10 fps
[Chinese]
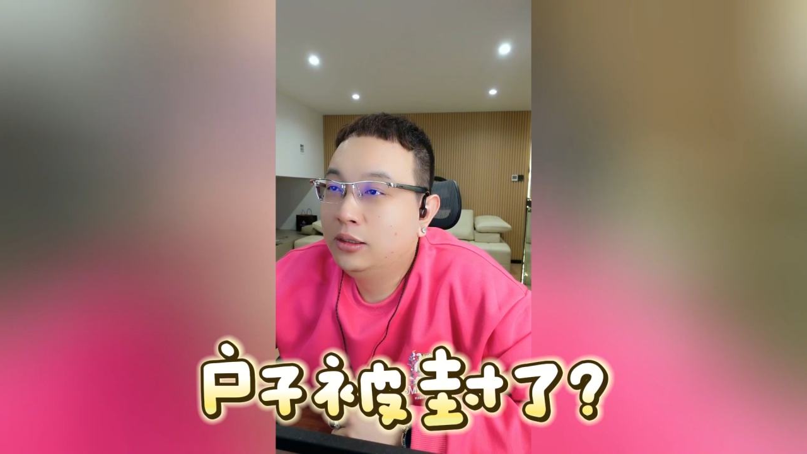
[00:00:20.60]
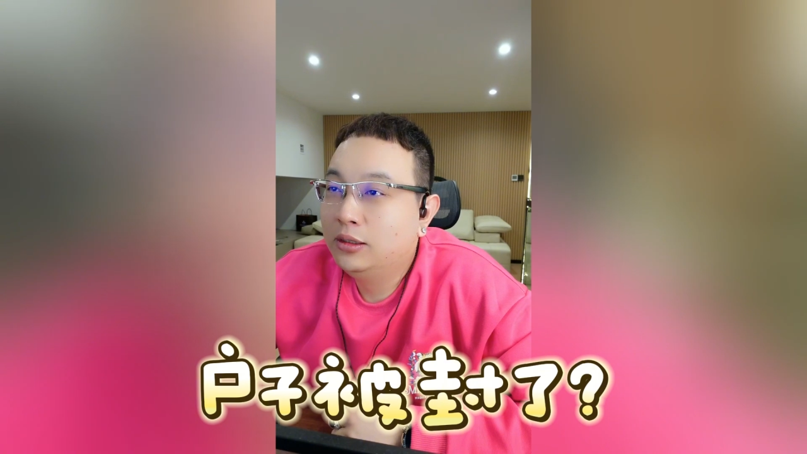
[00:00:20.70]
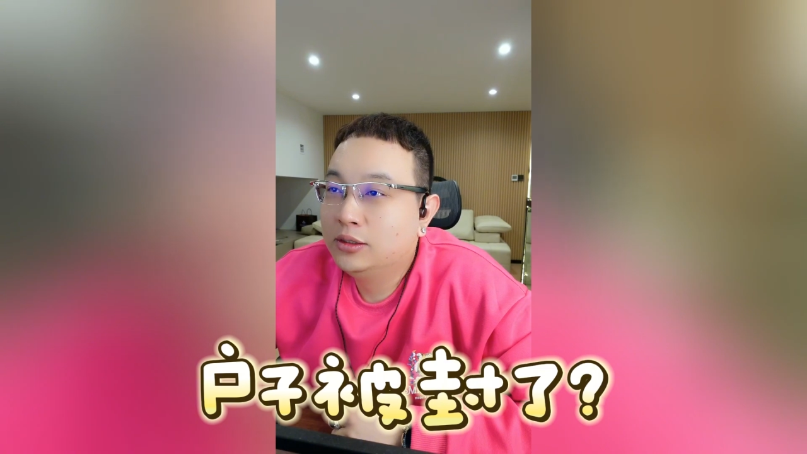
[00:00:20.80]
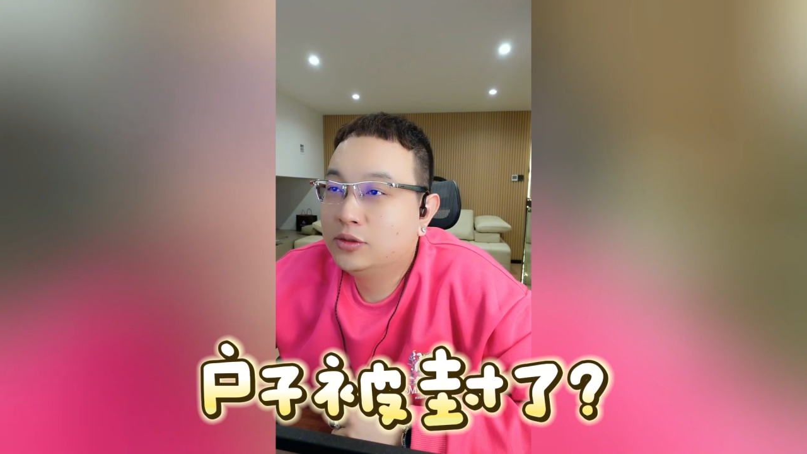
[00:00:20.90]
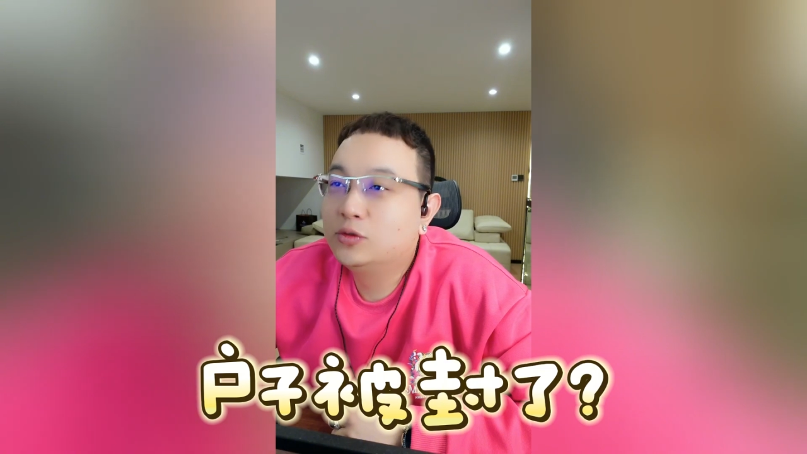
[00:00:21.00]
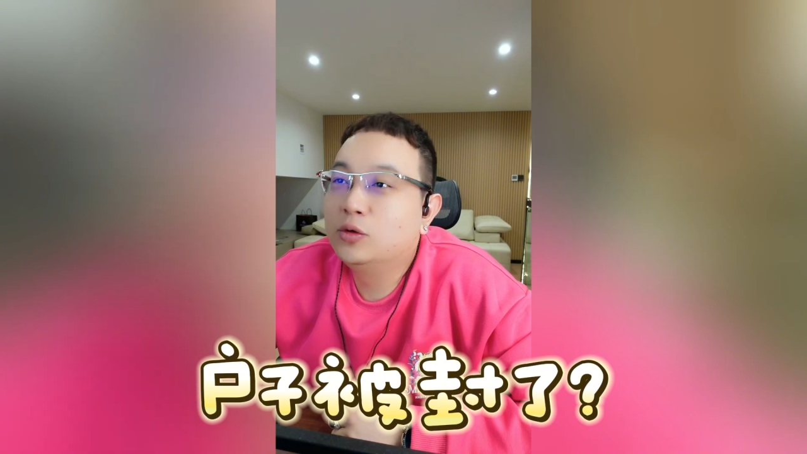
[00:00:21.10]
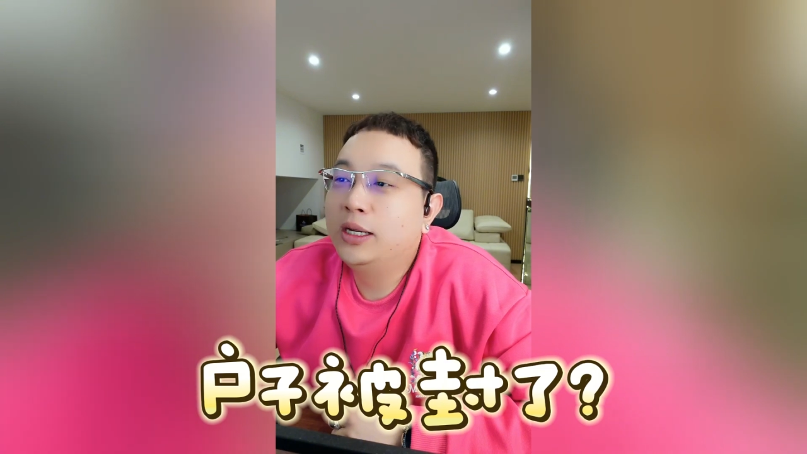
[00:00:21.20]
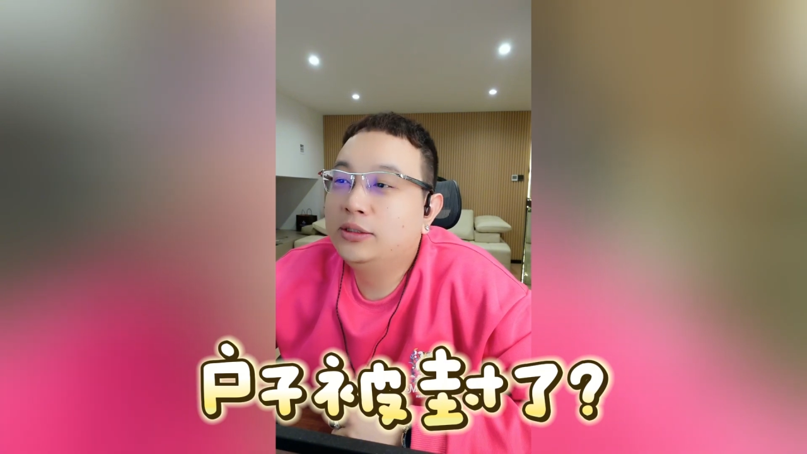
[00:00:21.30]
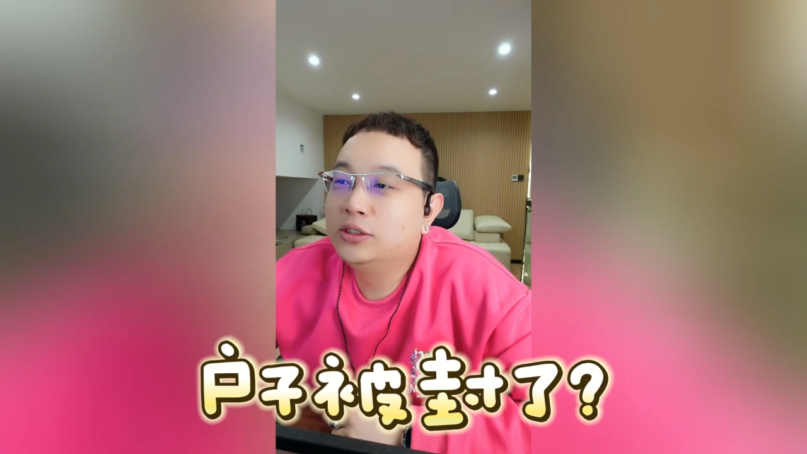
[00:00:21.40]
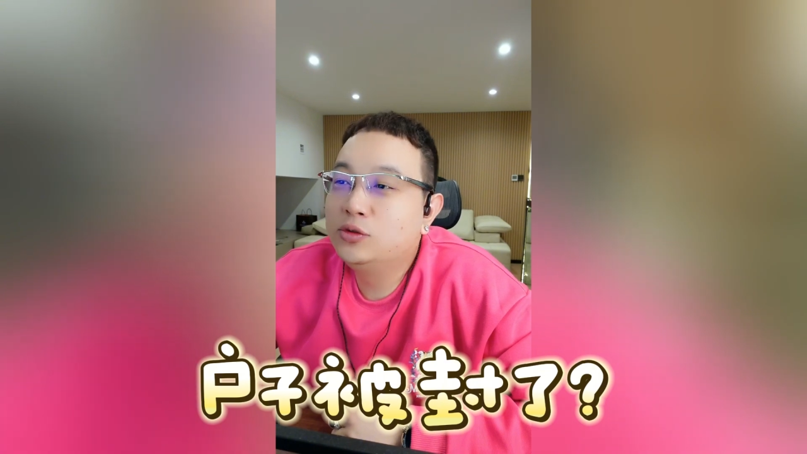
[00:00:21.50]
说白
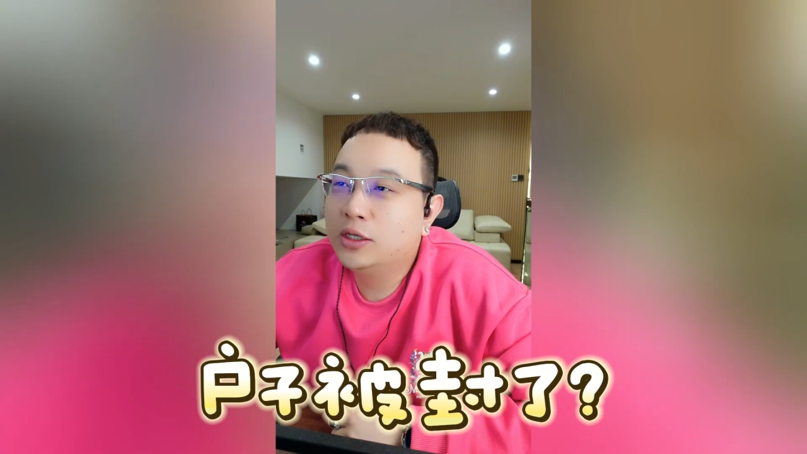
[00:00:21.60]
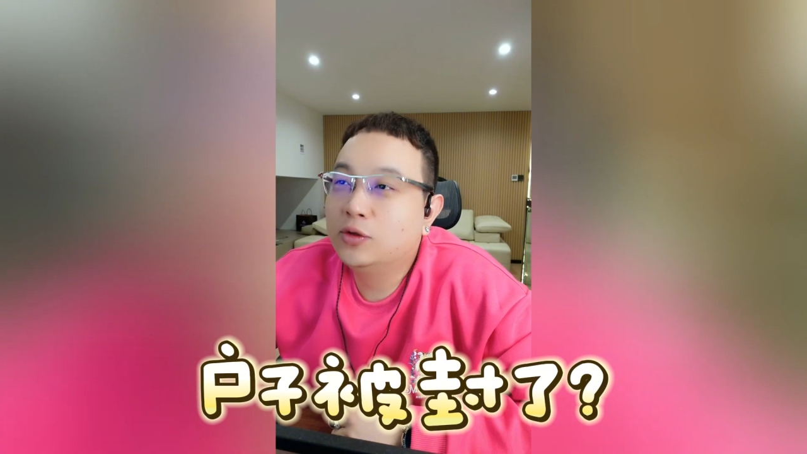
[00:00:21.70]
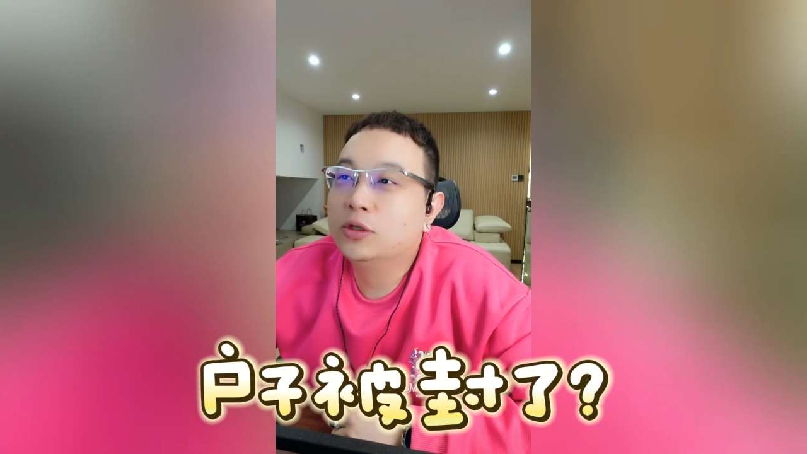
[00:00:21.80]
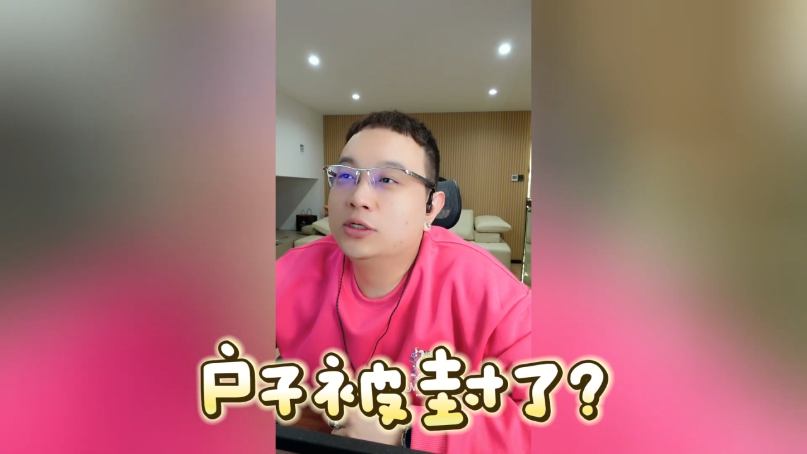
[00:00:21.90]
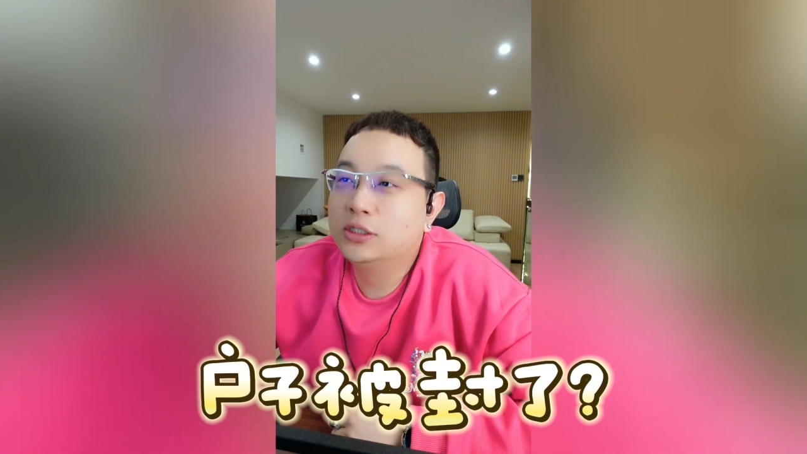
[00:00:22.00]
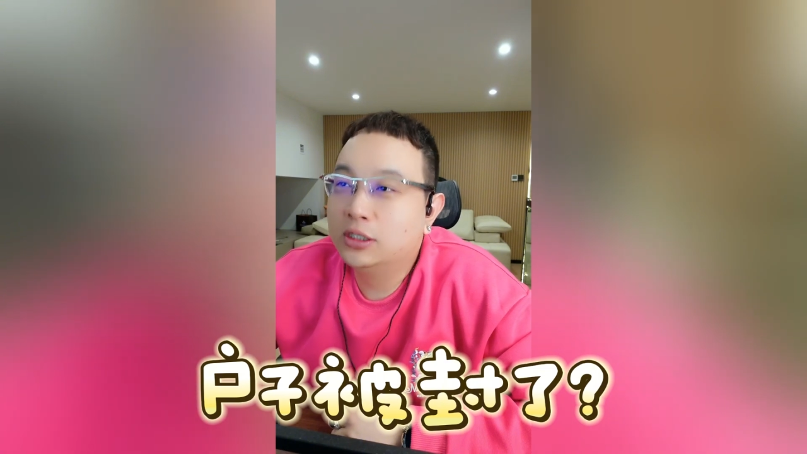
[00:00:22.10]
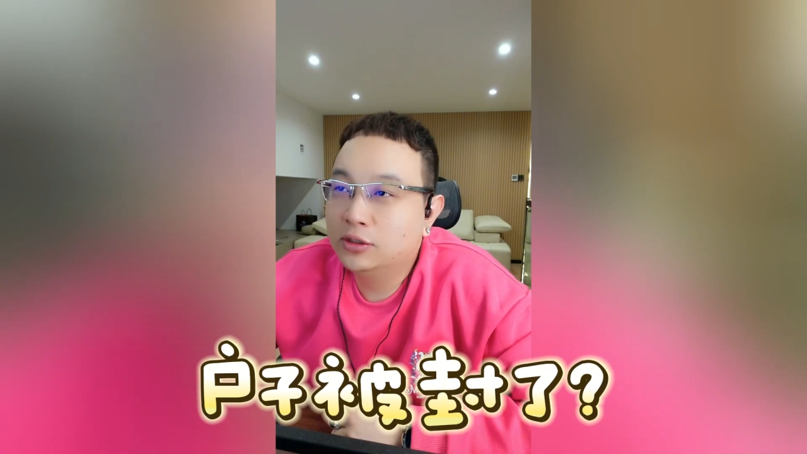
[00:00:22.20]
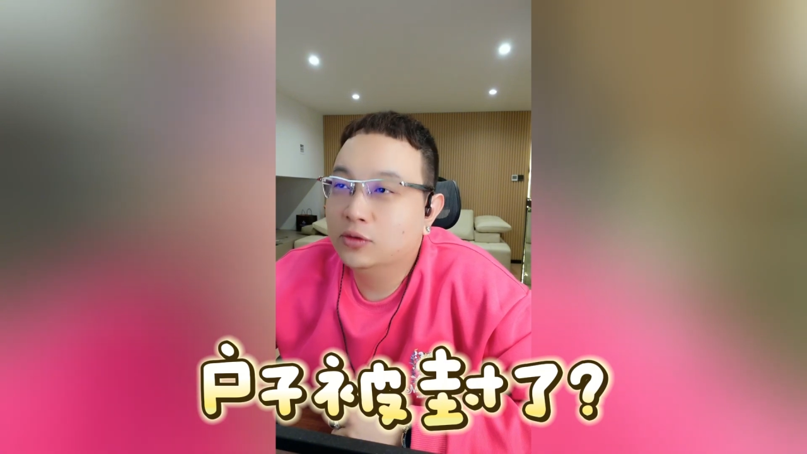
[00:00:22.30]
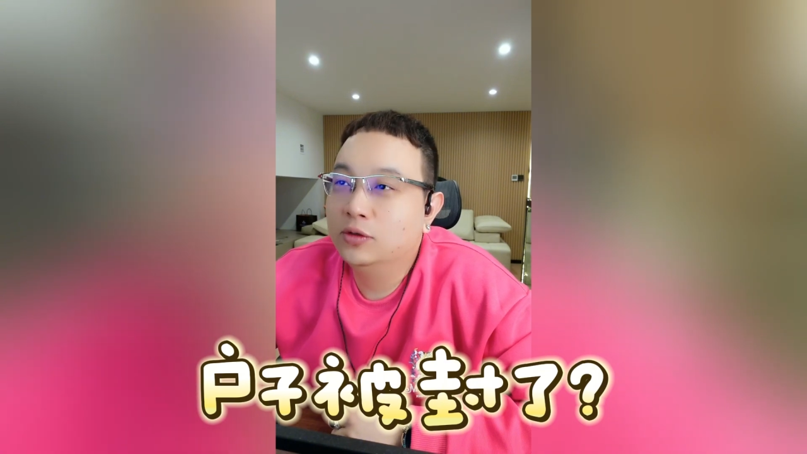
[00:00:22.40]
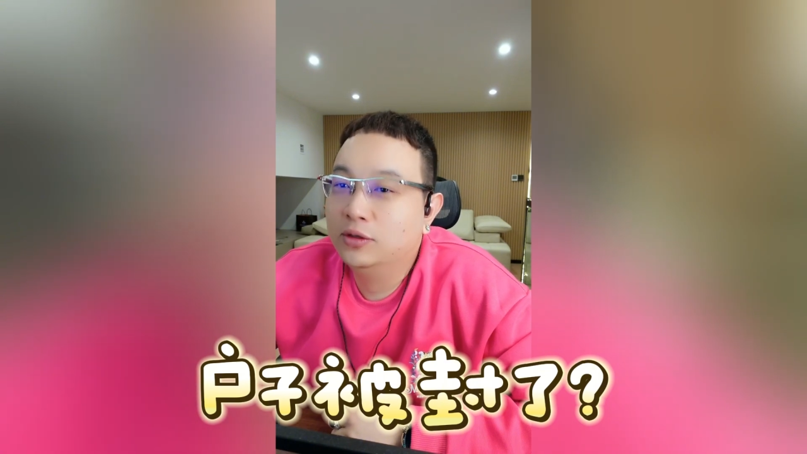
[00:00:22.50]
听劝都能吃上
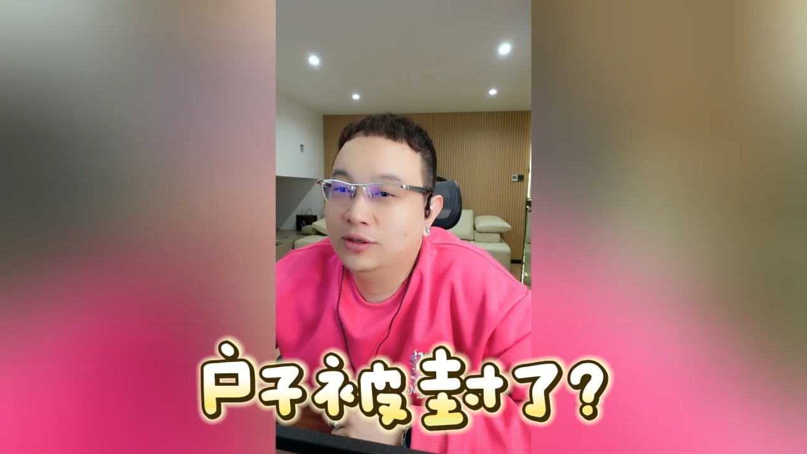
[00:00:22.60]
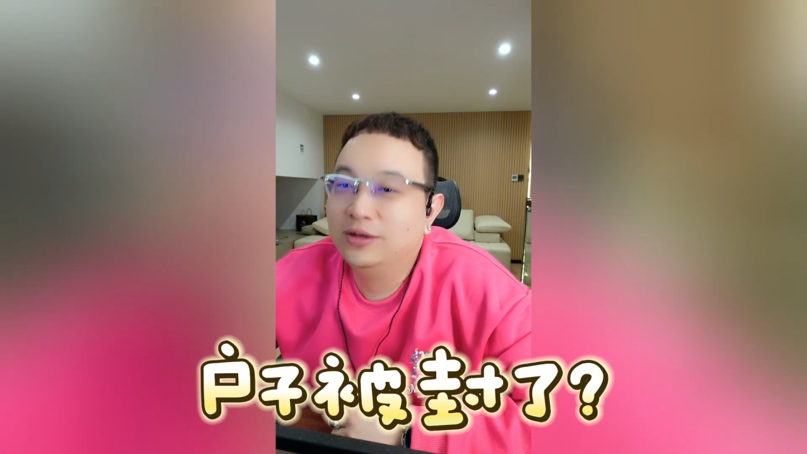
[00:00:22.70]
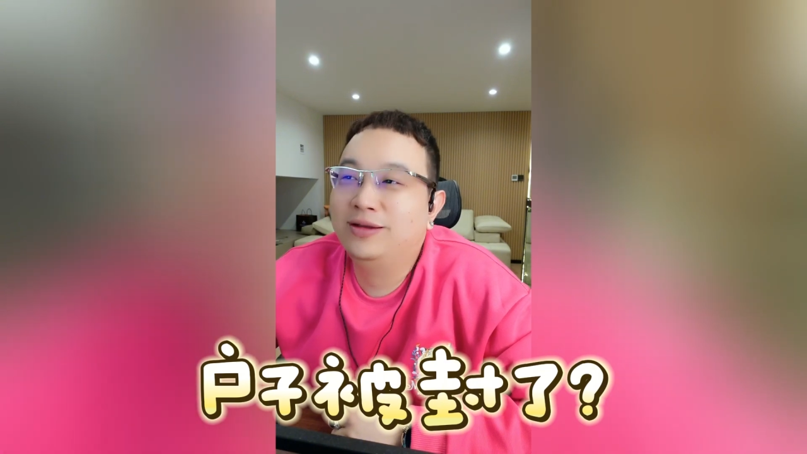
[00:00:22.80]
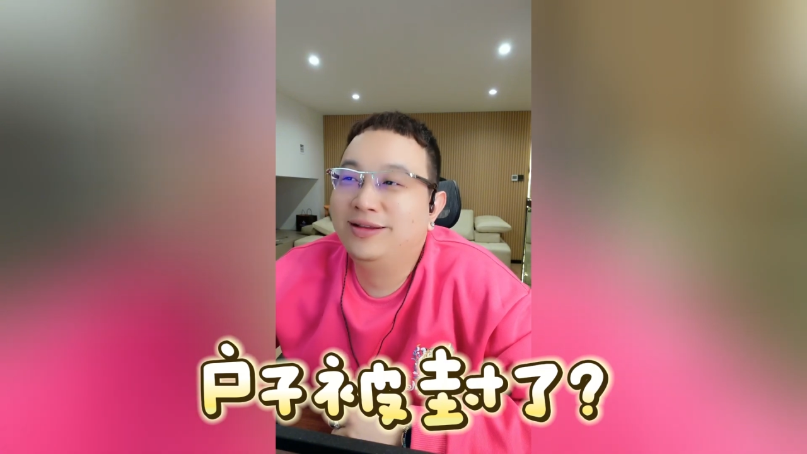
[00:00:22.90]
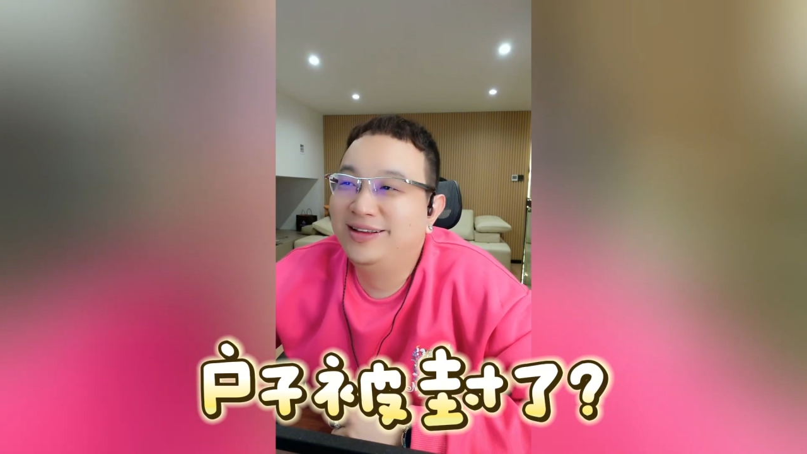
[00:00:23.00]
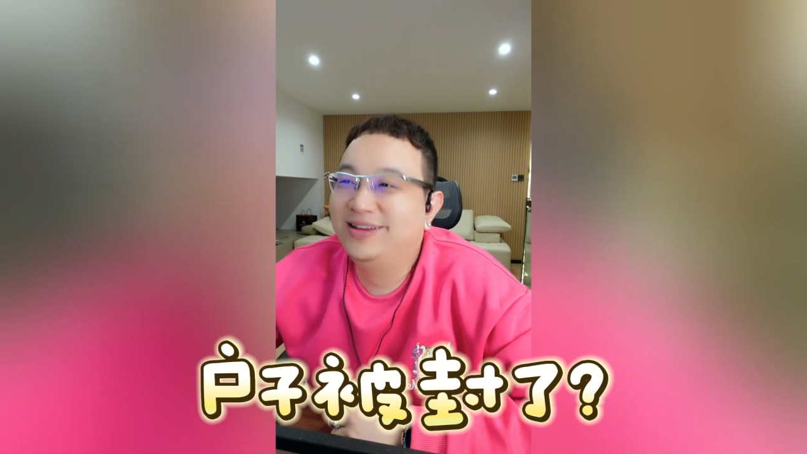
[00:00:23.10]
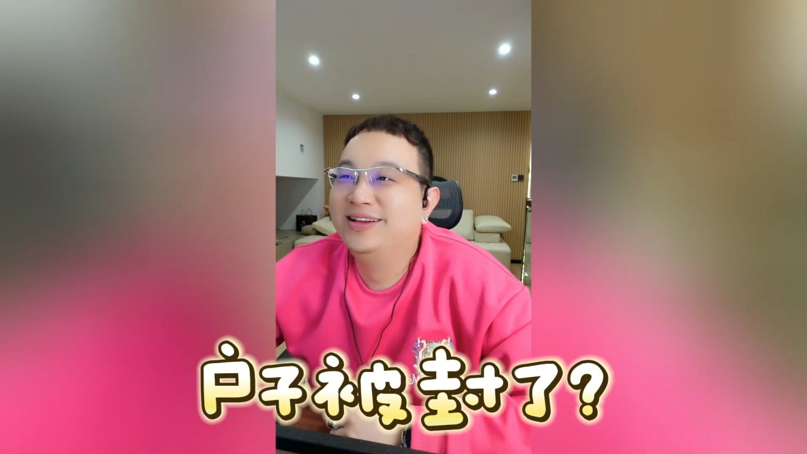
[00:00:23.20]
肉啊！